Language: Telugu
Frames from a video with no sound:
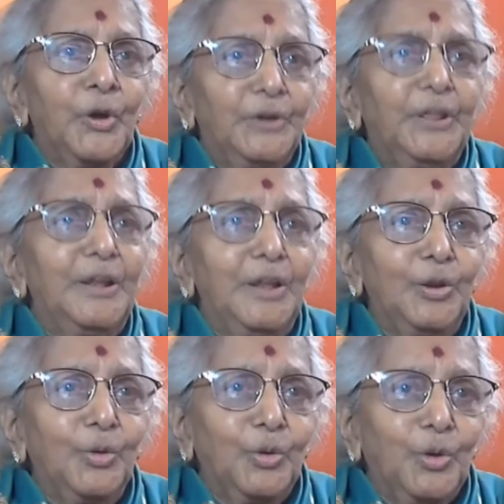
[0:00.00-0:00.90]

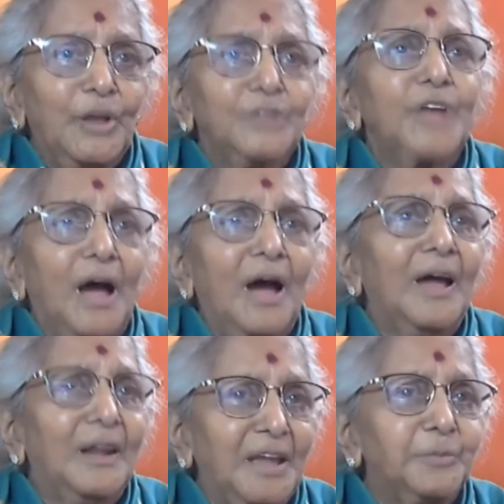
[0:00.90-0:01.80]
డెల్లీలో
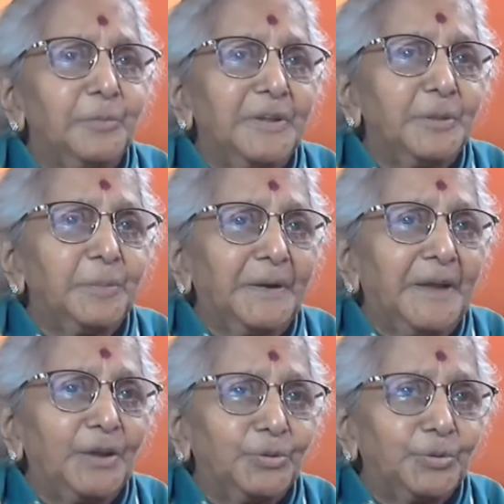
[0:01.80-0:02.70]
చాలా ఇబ్బంది
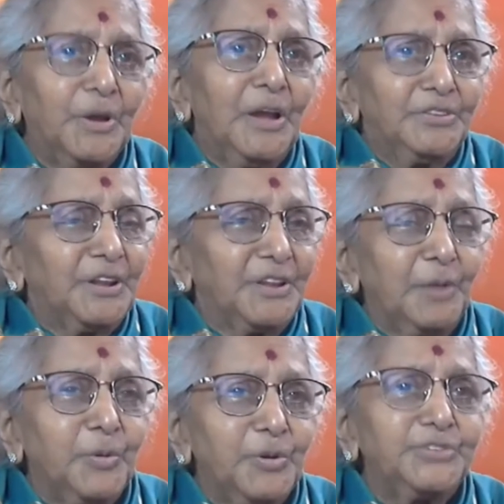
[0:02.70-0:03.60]
పడ్డారు సరిగ్గా
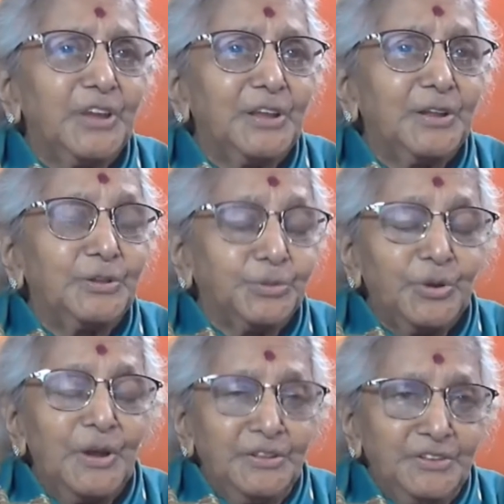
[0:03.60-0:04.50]
భోజనం చేయలేదు
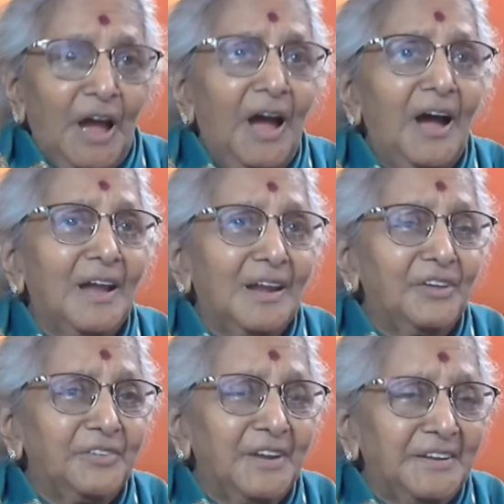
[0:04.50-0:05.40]
చాలా
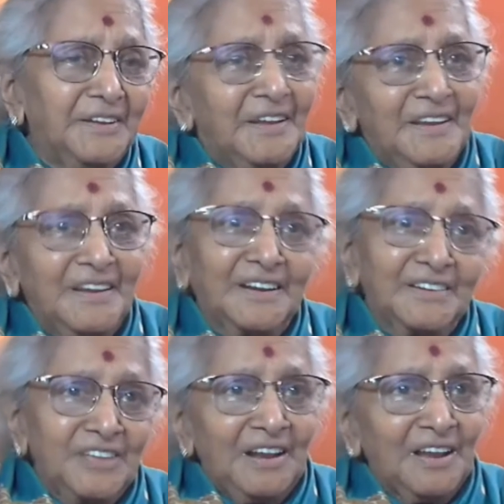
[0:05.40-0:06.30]
వేడి ఇక్కడ
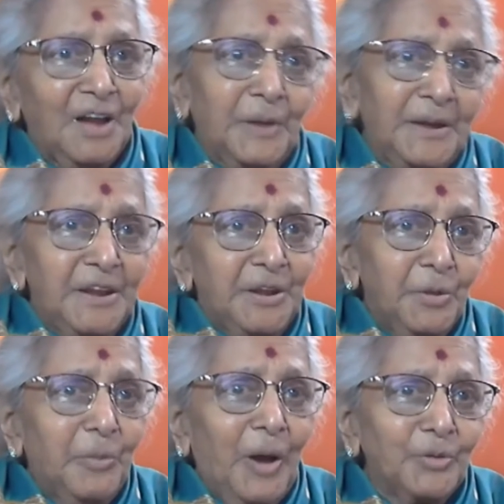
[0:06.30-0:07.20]
చల్లగా అన్నీ
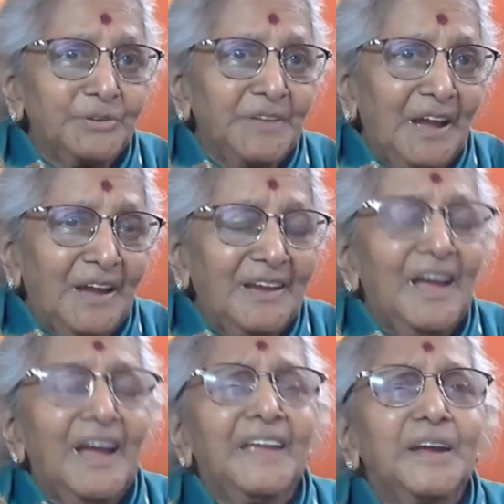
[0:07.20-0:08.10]
బాగుండా
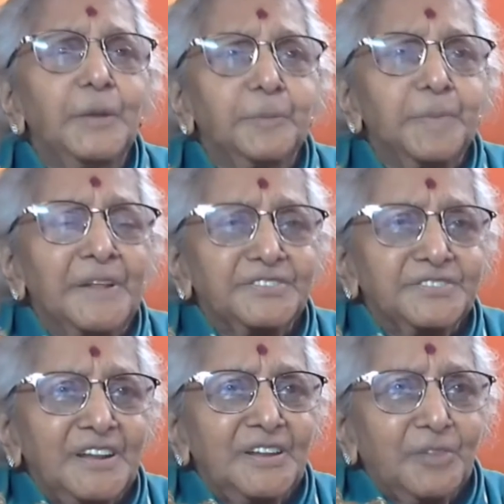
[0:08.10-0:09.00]
ఇంకా
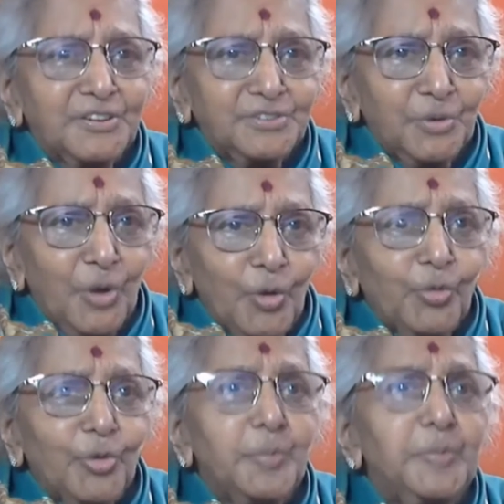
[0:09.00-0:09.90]
ప్రశ్నల వర్షం
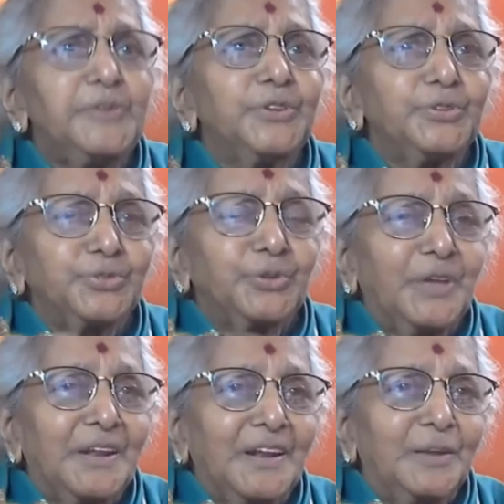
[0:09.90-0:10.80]

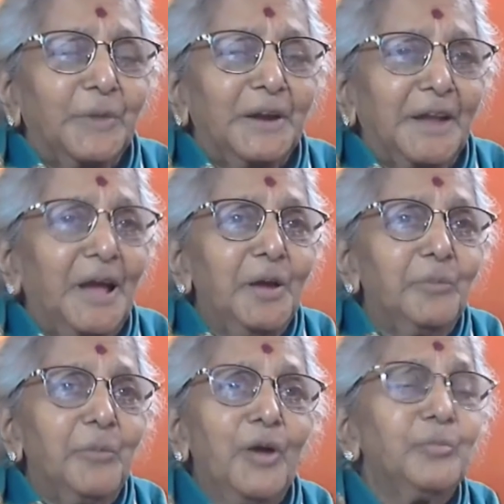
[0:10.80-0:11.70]
కురిపించేస్తున్నారు అన్నమాట
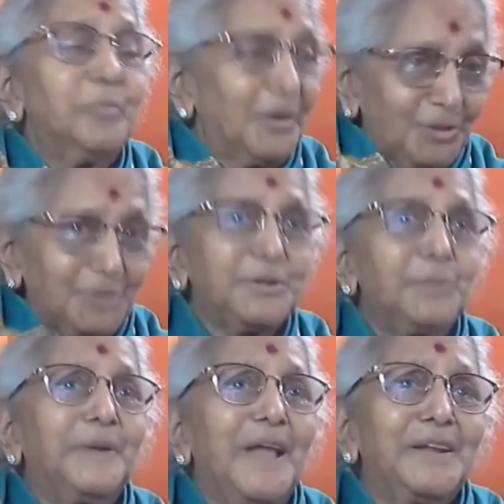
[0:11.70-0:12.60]
మాకు బదులు
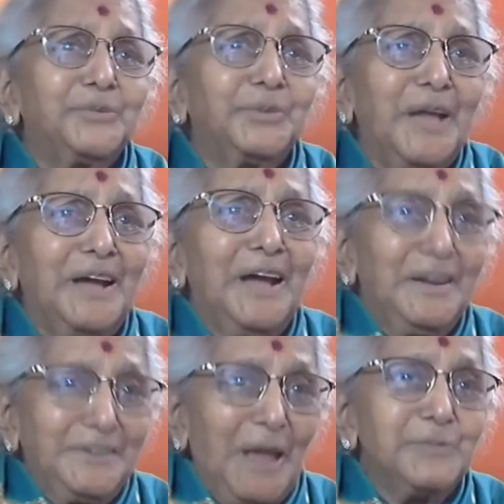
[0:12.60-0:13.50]
చెప్పడానికి కూడా
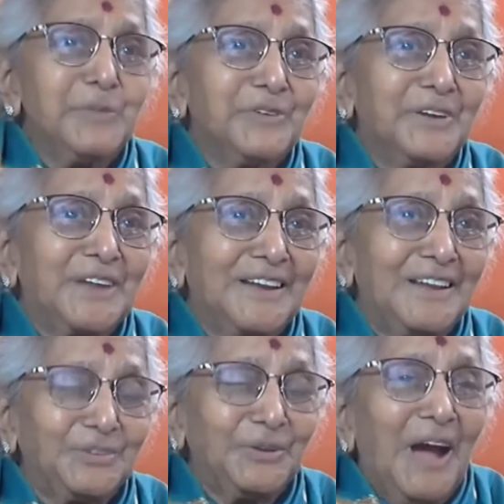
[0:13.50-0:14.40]
టైం ఇవ్వటం
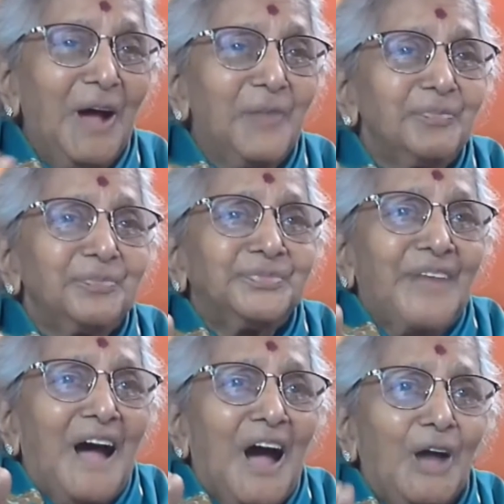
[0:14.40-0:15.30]
లేదు అంత
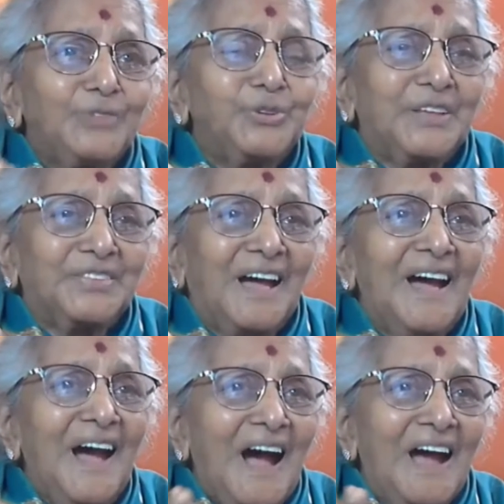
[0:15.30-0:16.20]
ఆతురత
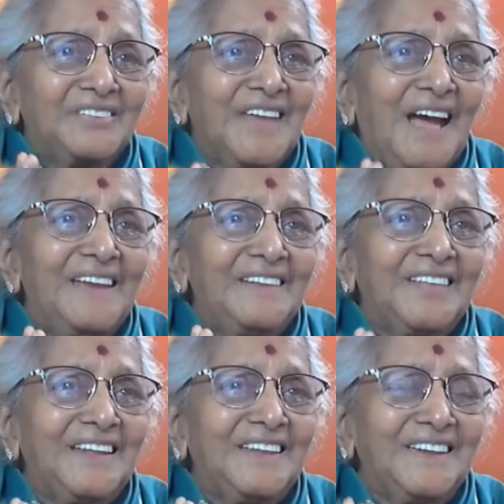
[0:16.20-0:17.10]
ఆ సాయి
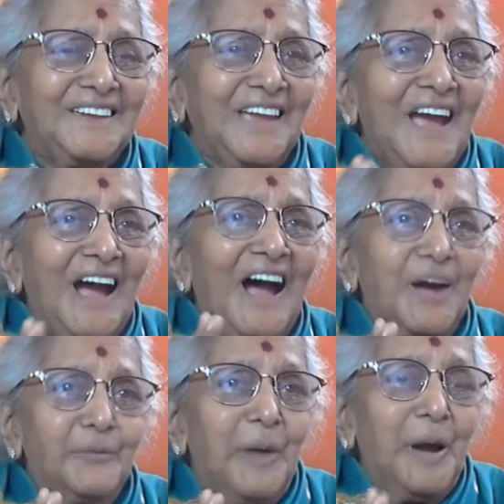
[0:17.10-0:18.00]
తల్లికి ఆ
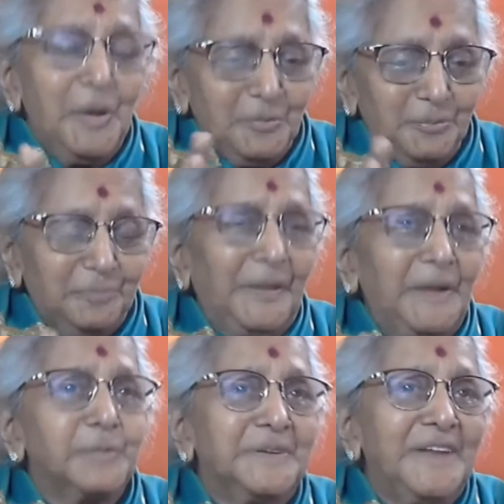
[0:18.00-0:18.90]

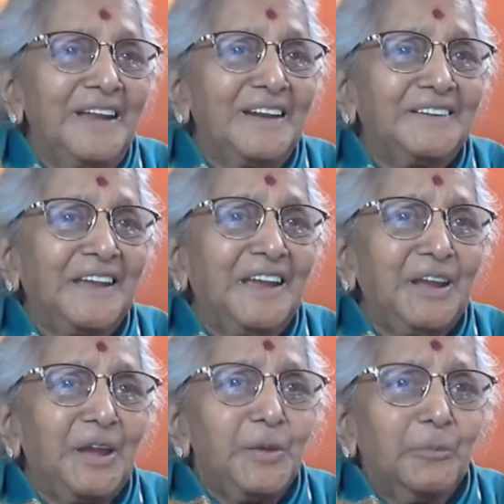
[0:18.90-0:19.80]
తన బిడ్డలంటే
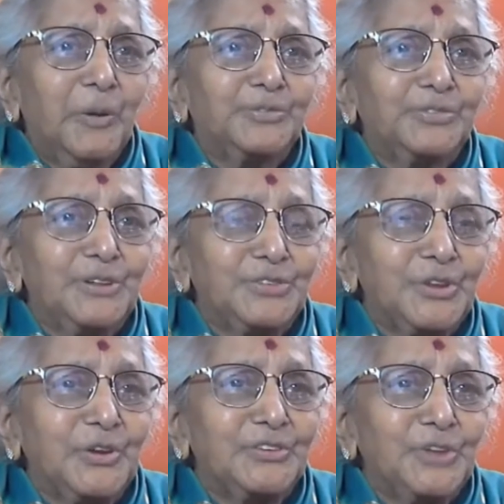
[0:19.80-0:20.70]
భక్తుల
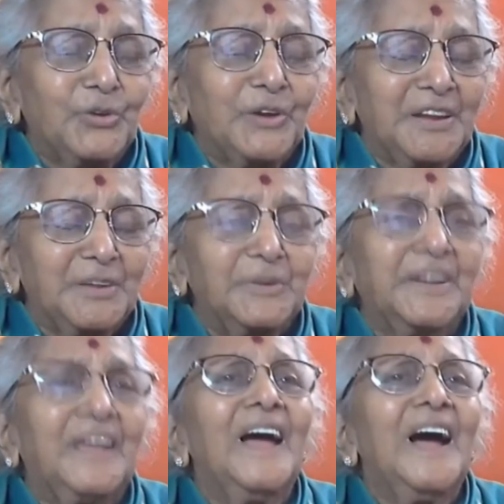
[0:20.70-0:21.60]
సౌకర్యం
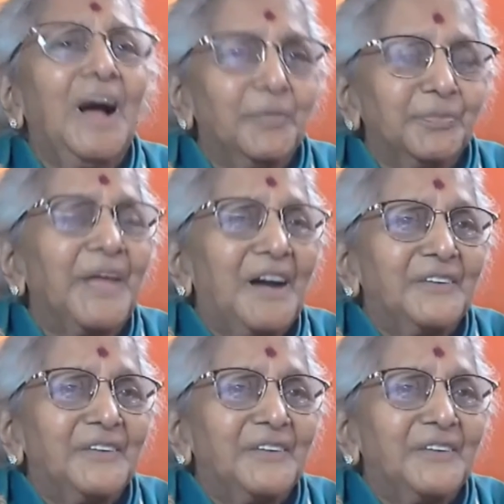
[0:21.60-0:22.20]
అంటే అంత